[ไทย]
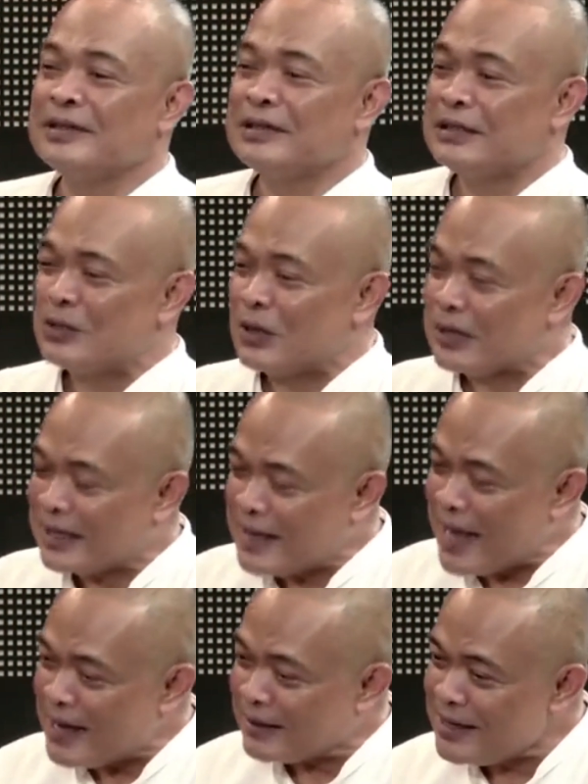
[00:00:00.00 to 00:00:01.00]
จนกระ
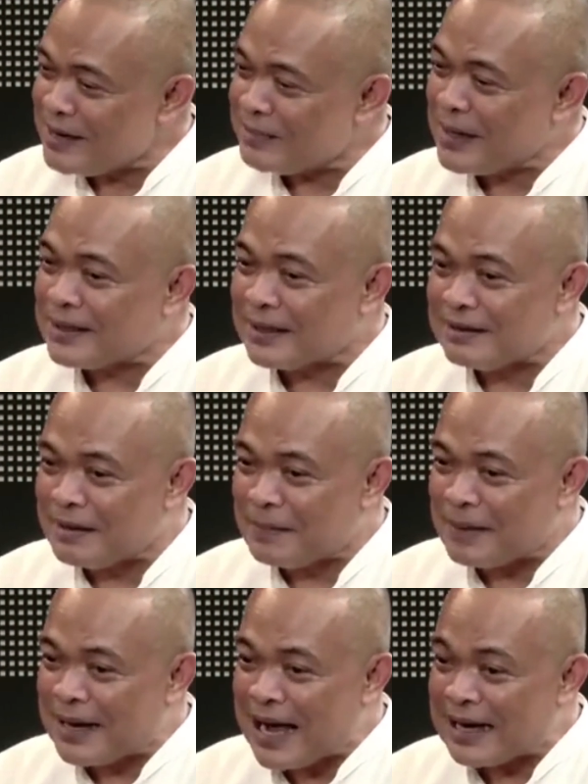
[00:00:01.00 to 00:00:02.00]
ทั่งเรื่องมาถึงสั
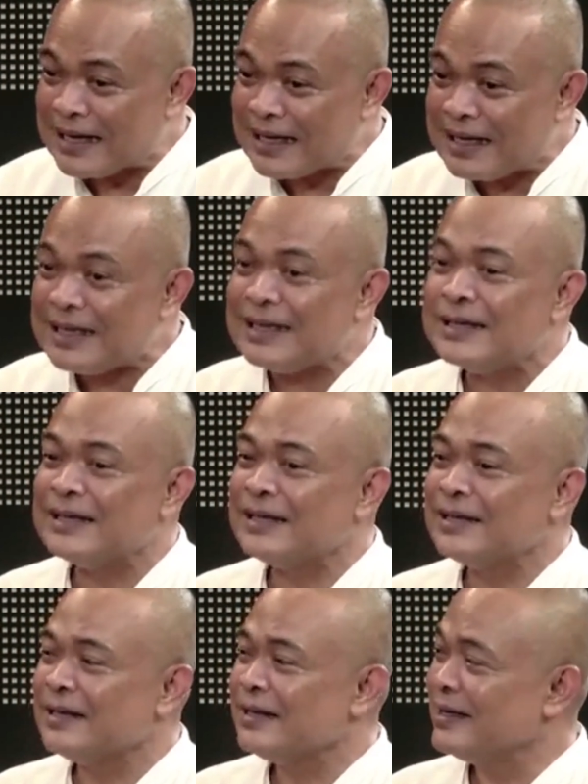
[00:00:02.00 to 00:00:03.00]
ปดาห์นี้
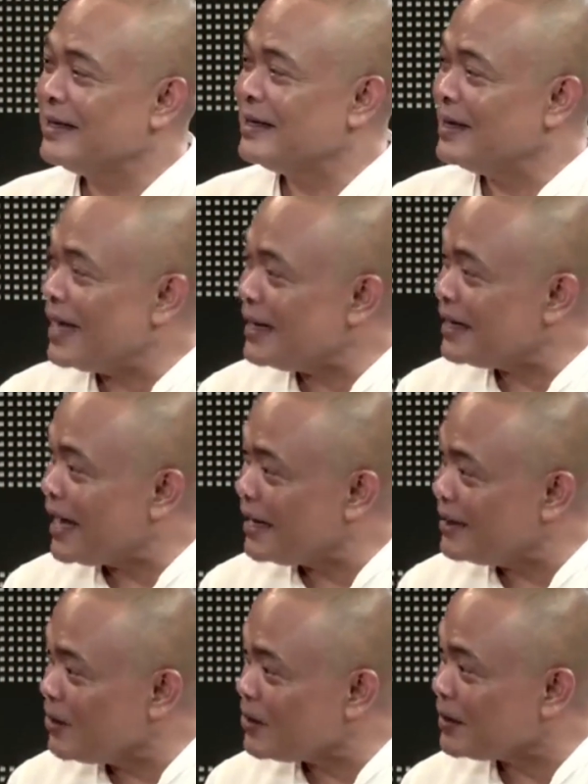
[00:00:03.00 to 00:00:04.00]
และนา
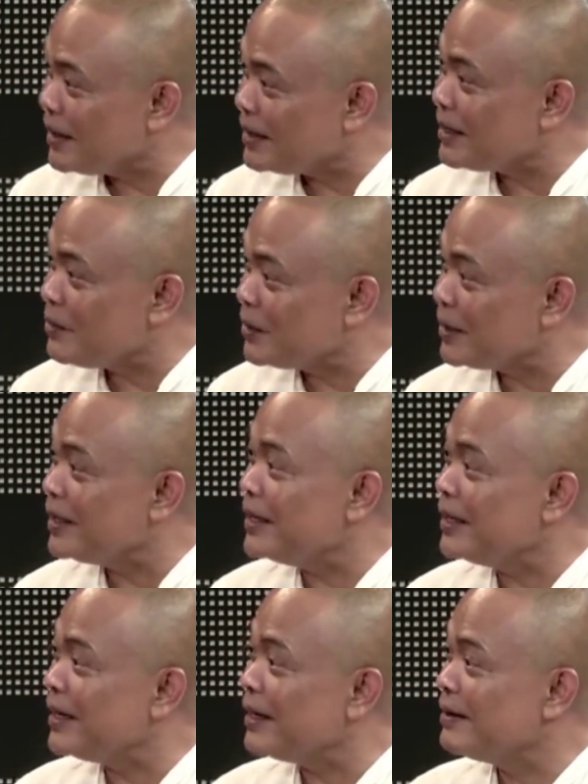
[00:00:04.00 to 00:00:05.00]
ยกรัฐมนตรี
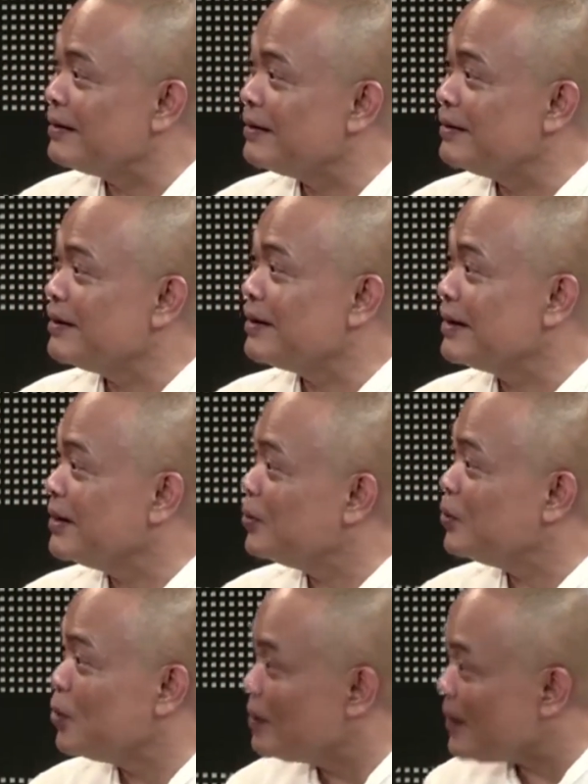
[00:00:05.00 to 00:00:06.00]
เนี่ยคิ
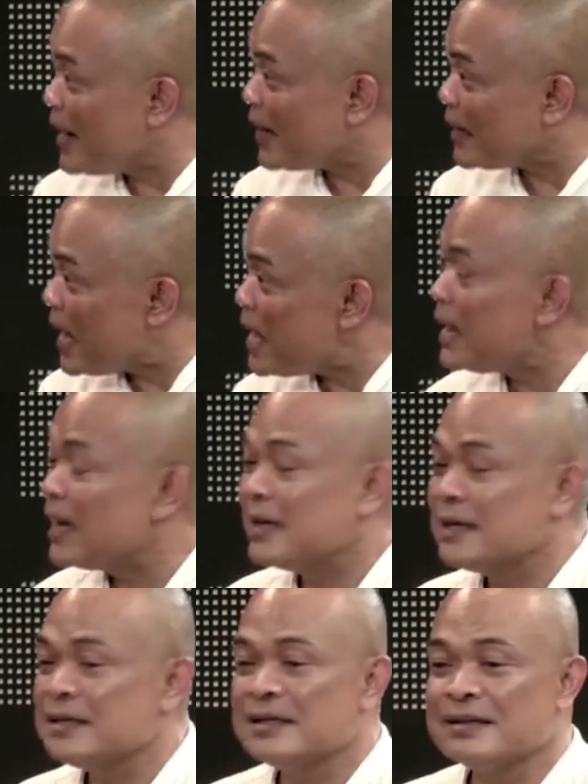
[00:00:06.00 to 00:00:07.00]
วด่วนมากนะ
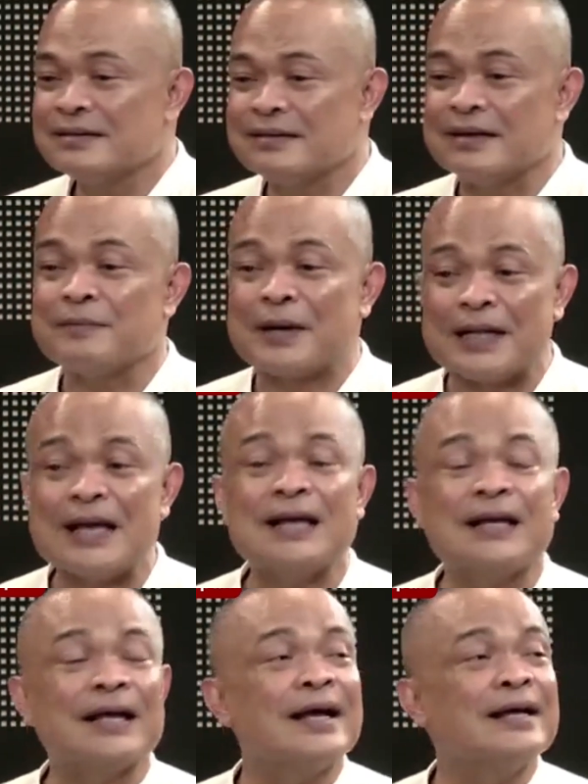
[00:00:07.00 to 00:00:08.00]
ใช่ใช่สี่ประเท
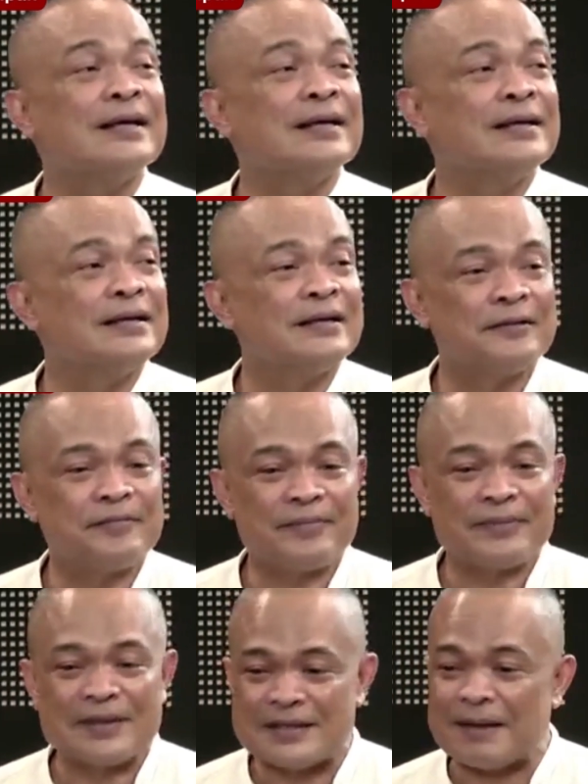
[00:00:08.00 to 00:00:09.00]
ศเนี่ย
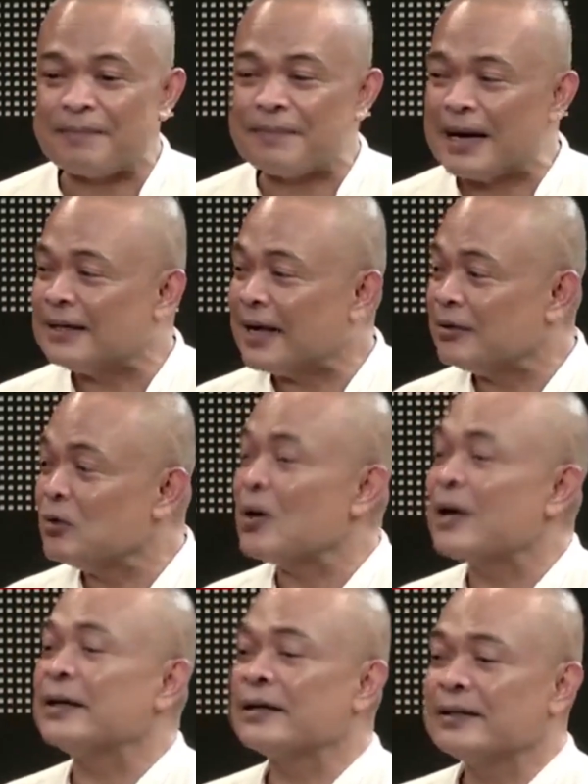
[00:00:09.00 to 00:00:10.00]
จับพลันทันด่
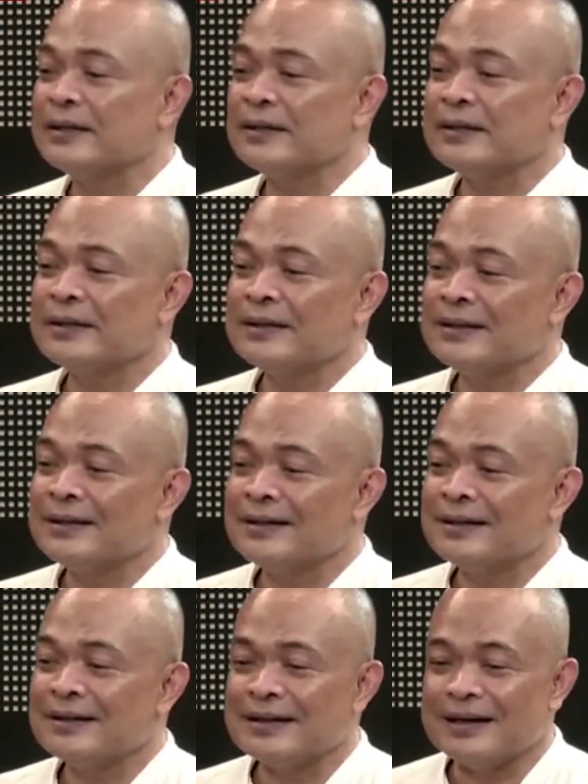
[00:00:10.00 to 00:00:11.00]
วน
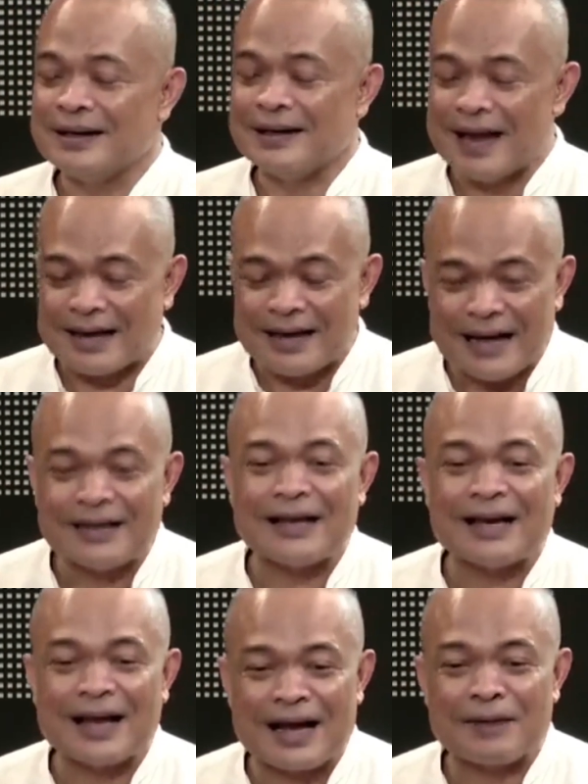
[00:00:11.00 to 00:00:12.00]
ดังนั้น
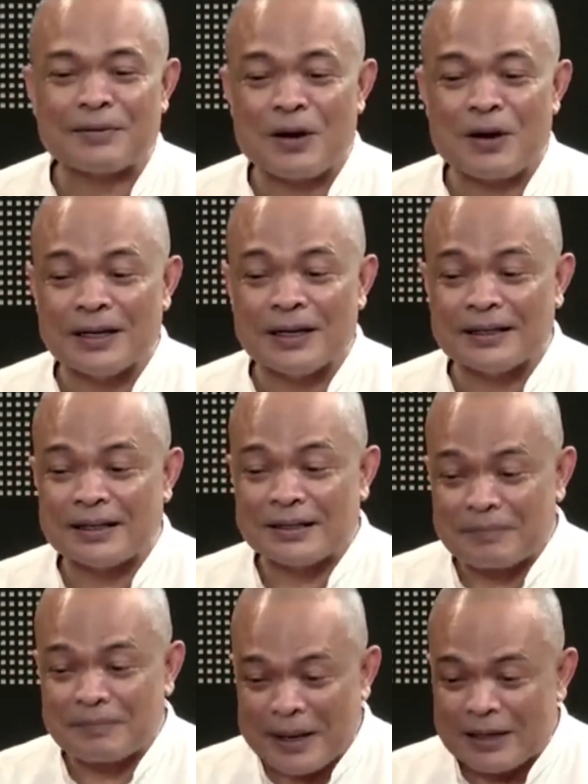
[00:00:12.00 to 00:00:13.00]
เนี่ยนะครับก็เลย
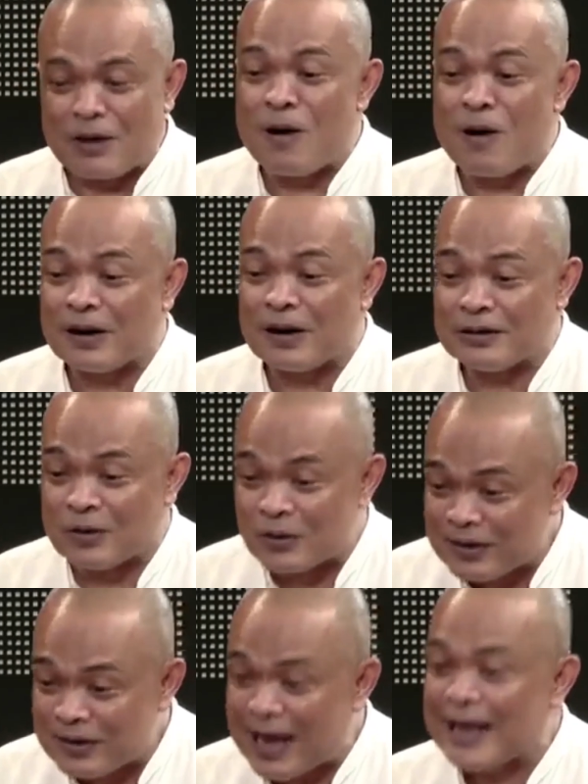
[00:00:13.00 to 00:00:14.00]
เป็นข้อส
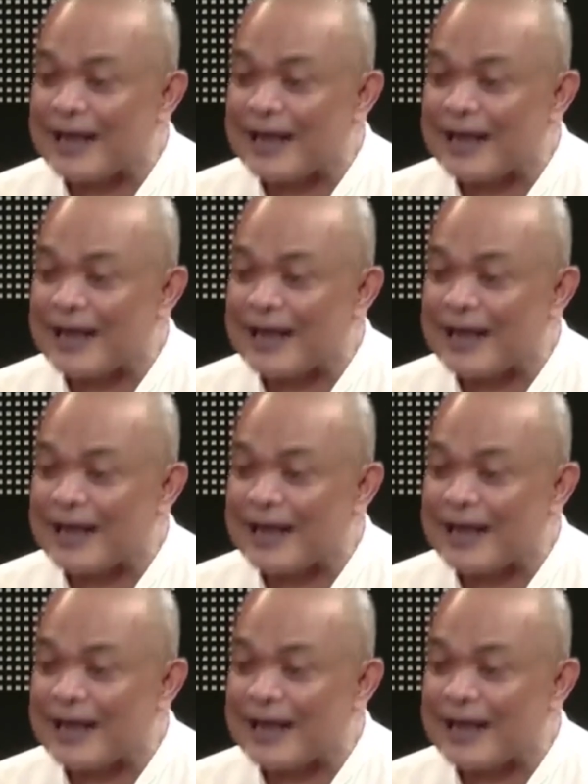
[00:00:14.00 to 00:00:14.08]
งสัย